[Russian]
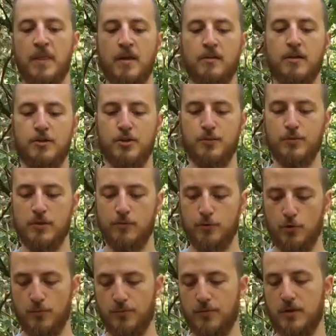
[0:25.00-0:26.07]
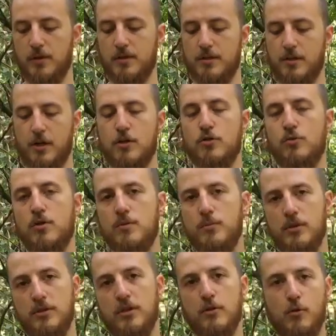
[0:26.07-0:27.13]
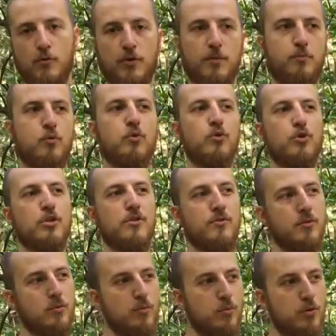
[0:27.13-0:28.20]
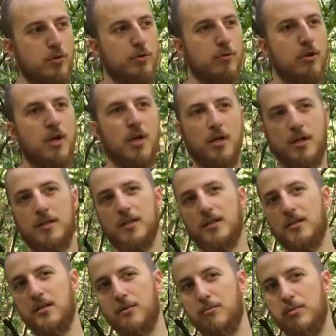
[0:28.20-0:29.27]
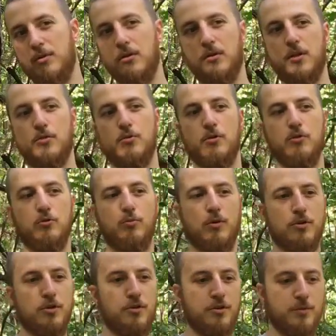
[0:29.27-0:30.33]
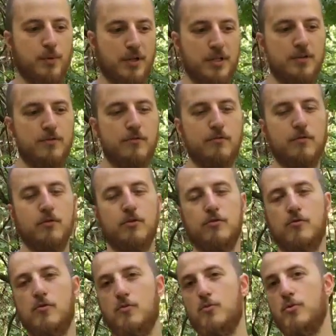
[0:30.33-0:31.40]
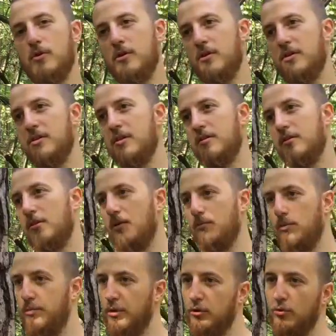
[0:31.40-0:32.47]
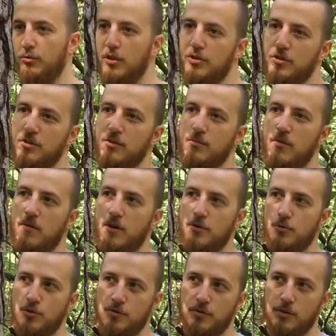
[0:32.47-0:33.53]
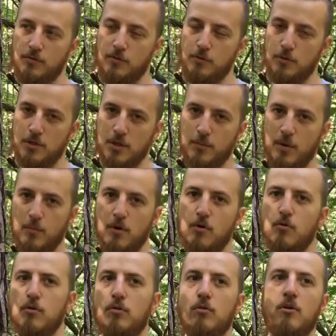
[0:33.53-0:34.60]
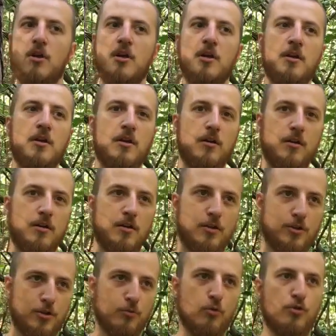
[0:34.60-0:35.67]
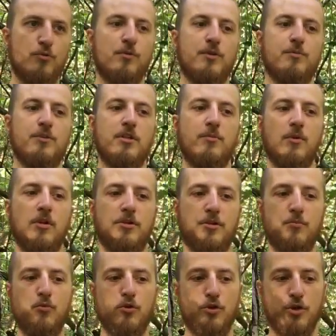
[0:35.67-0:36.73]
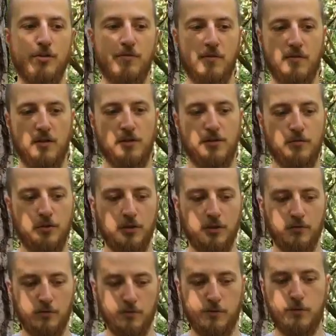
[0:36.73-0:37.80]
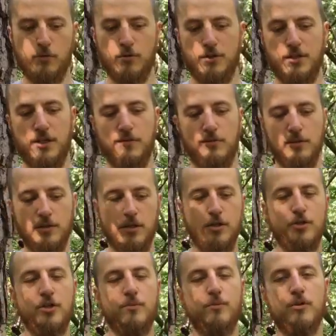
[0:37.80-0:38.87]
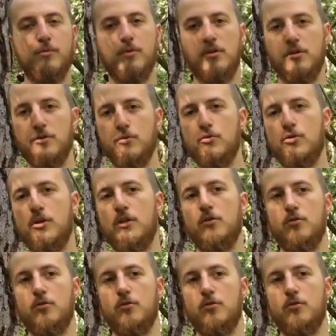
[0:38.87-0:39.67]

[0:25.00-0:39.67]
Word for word: Значит, смысл в чем? Если раньше у нас были тренировки по ножевому бою, где-то там было надергано упражнение спортивного ножевого боя, где-то там мы потом начали добавлять уже в это во все самооборону. А, чем дольше мы этим занимались, тем больше шлифовалось вот это вот все, отсеивалось лишнее, понималось нужное.